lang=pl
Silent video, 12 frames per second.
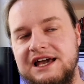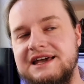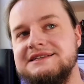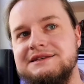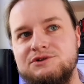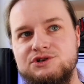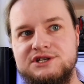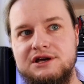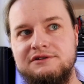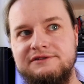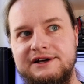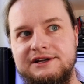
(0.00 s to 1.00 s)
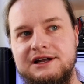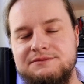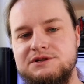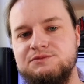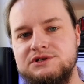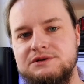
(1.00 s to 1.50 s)
ja jestem rozczarowany,
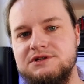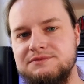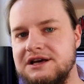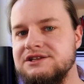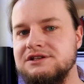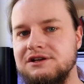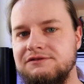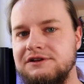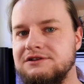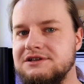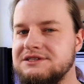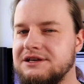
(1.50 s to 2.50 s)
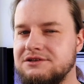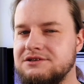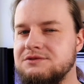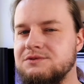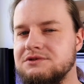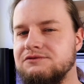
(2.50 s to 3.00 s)
ale przypuszczam, że Marcin Kwil to jest tak
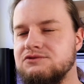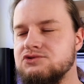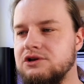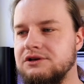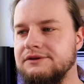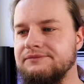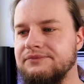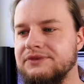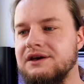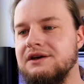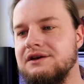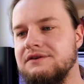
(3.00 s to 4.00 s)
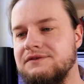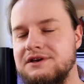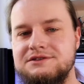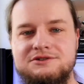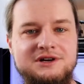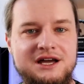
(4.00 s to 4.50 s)
dosyć mocno wkurzony,
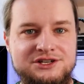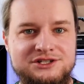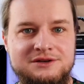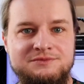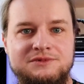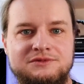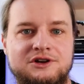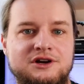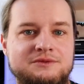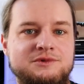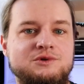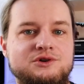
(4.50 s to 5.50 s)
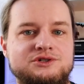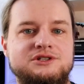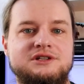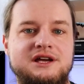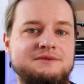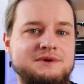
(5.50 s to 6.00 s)
więc okażcie im trochę
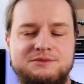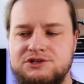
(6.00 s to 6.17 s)
miłości, tak?